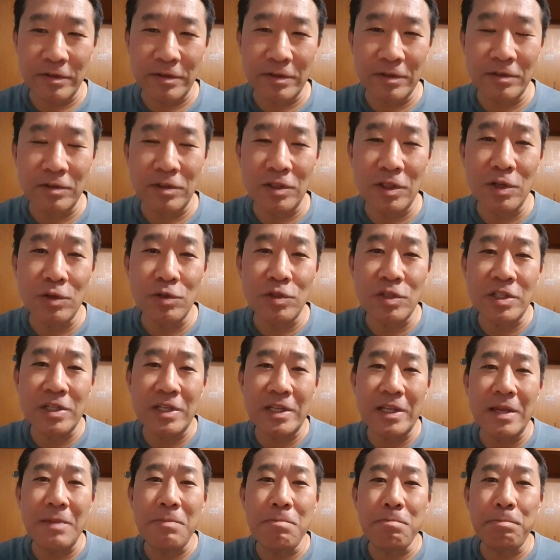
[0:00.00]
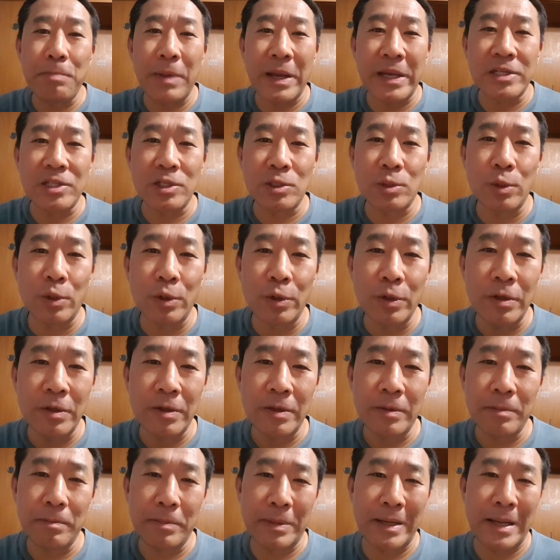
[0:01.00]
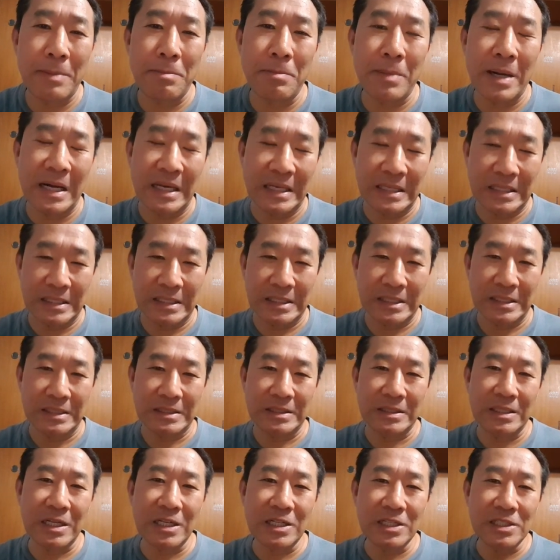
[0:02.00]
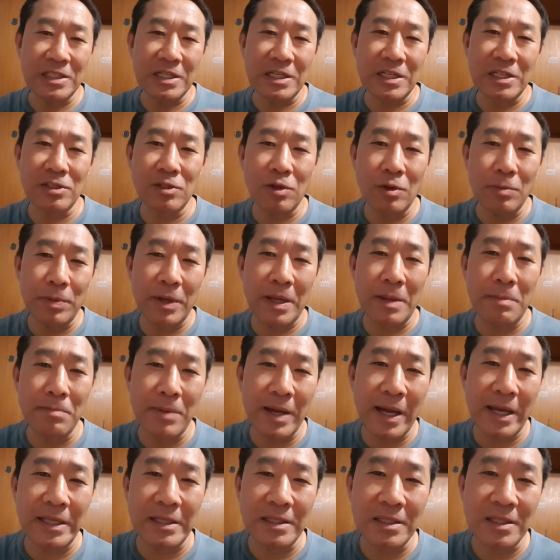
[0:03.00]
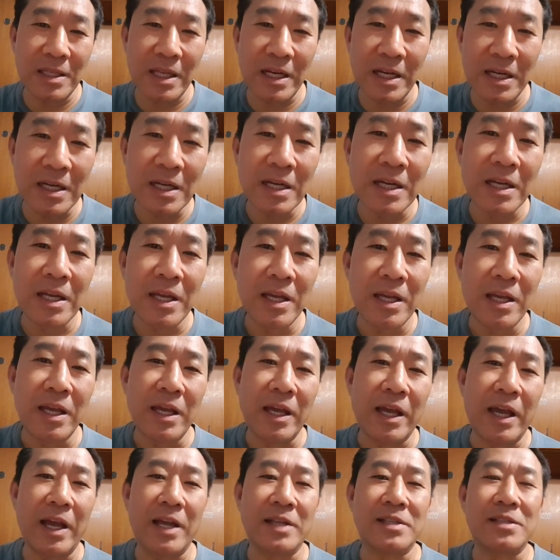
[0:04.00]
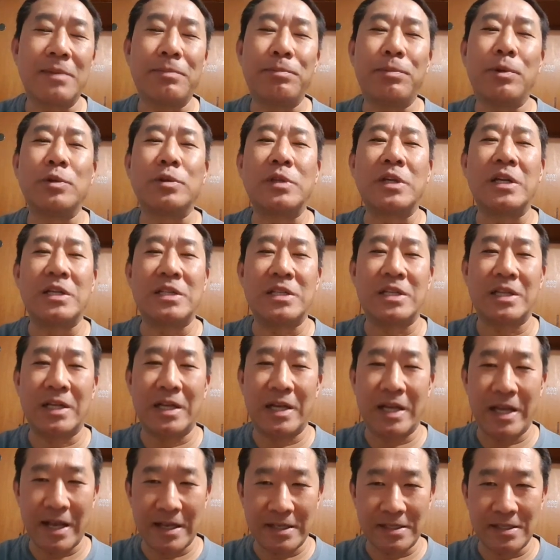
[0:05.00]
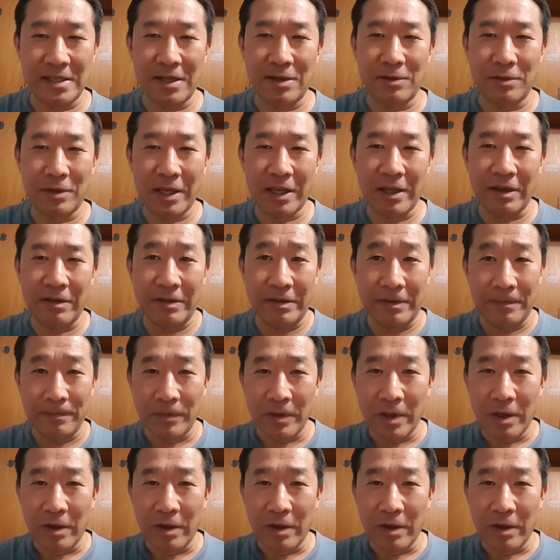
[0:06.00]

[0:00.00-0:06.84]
Então Deus emprestou para a mãe, terceirizou para a mãe ter essa poder de criação, ok?